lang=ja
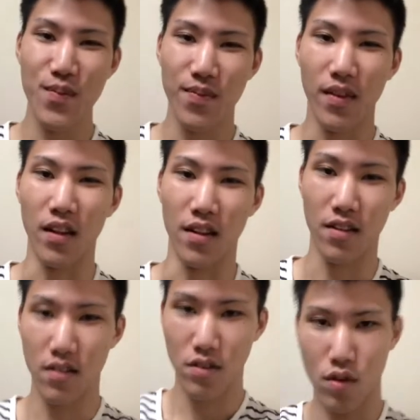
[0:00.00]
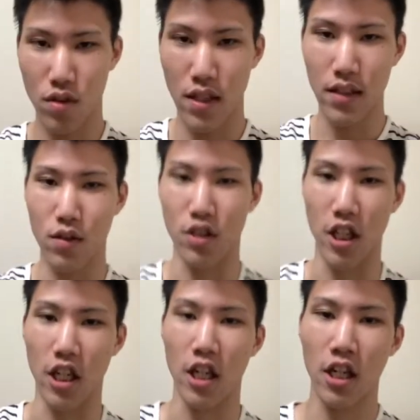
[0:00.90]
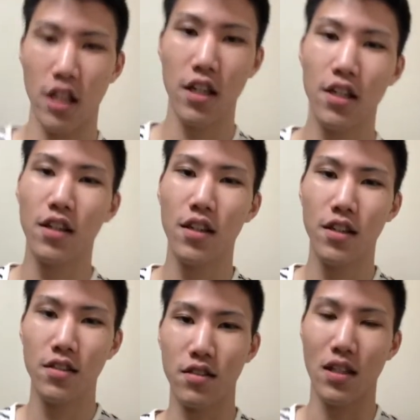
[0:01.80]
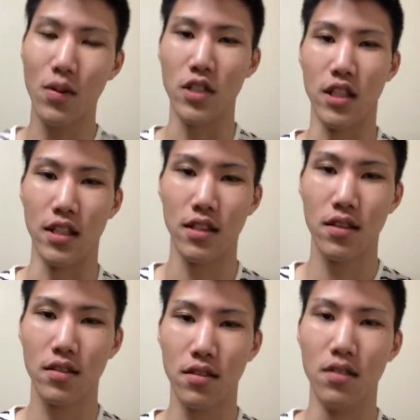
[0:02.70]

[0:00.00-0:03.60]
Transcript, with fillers: うんそこをカットしたりするかもしれないですうん